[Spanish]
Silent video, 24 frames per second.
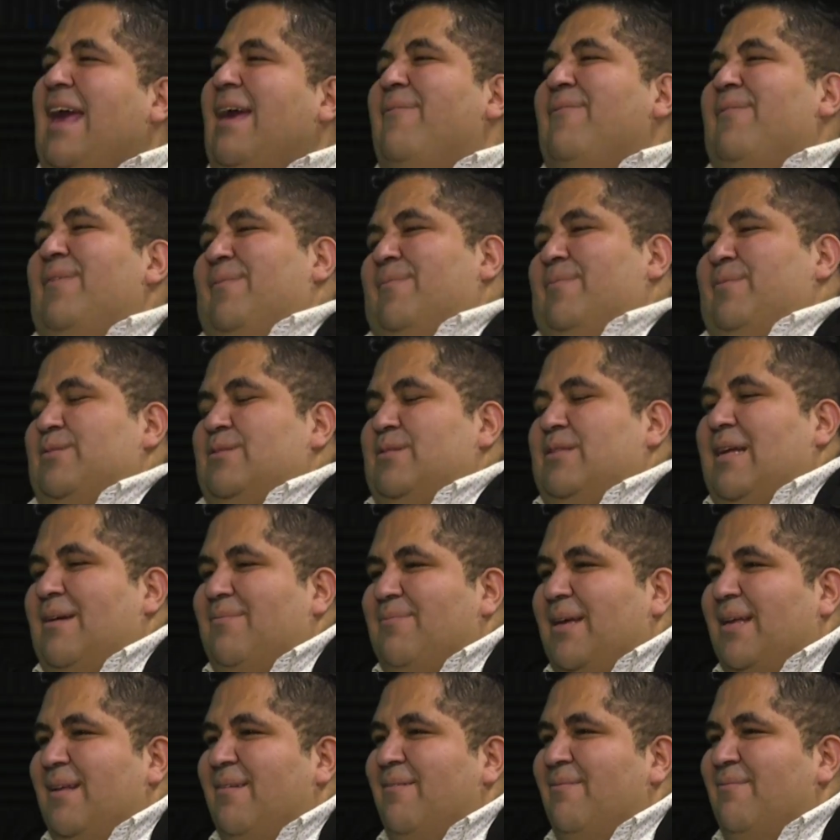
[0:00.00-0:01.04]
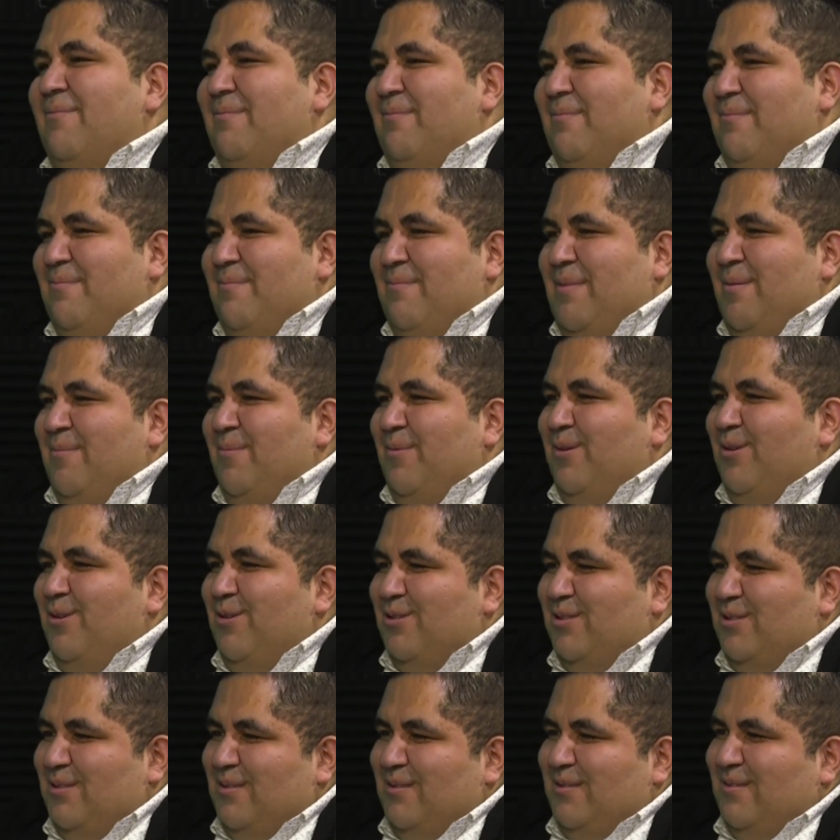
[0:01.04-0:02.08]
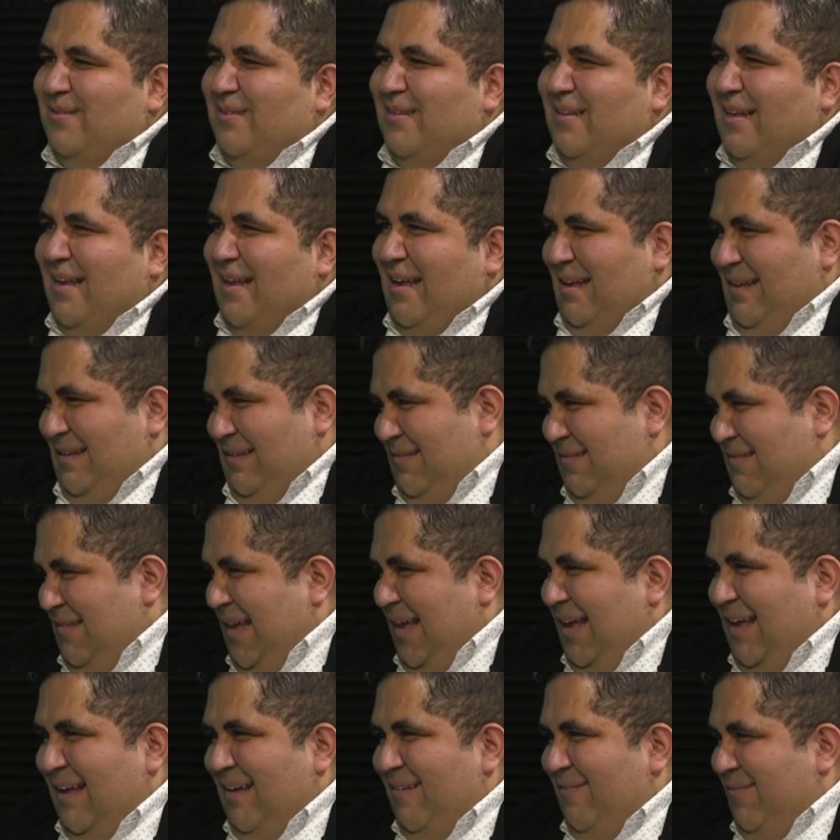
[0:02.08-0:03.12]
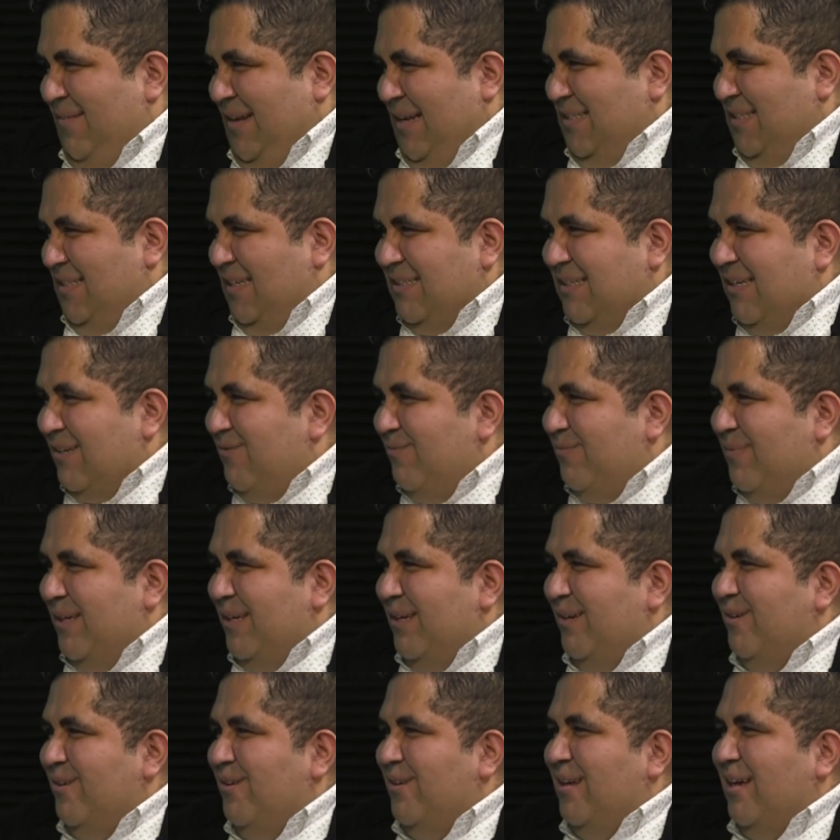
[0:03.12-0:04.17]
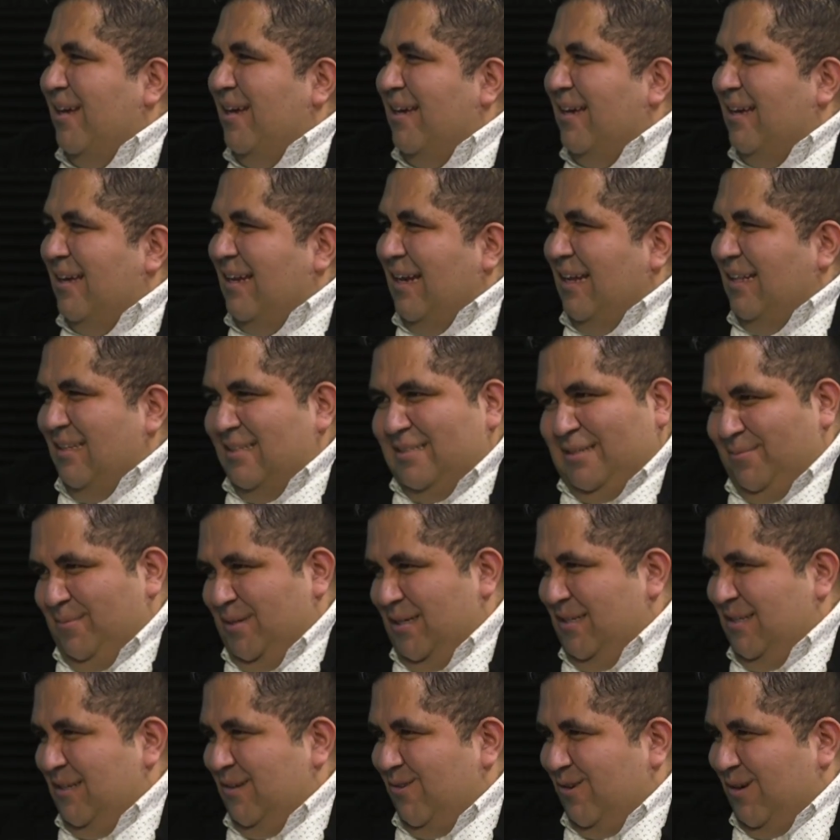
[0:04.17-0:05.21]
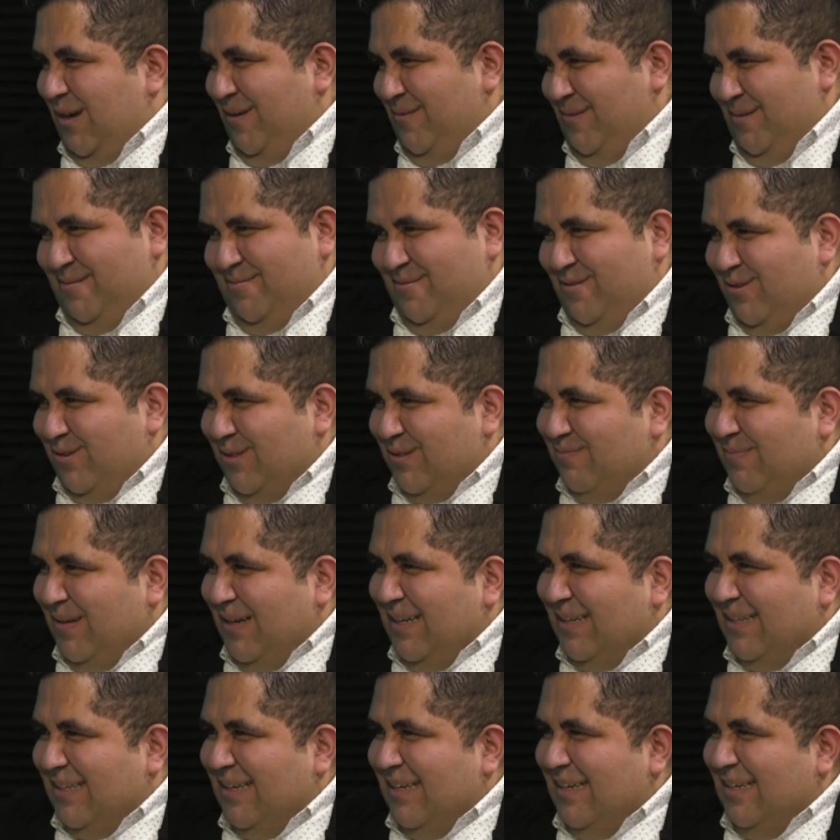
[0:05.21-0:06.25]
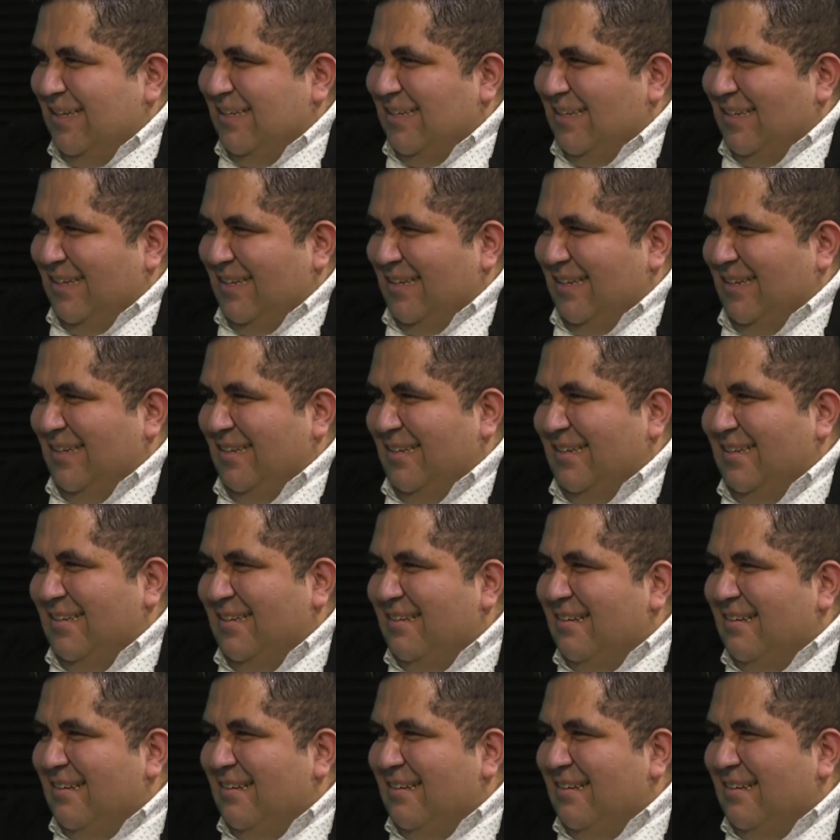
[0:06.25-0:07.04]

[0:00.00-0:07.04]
Em, pues también vimos eh, que estás acompañado de grandes amigas, digo, Gaby lo es para ti. Sí.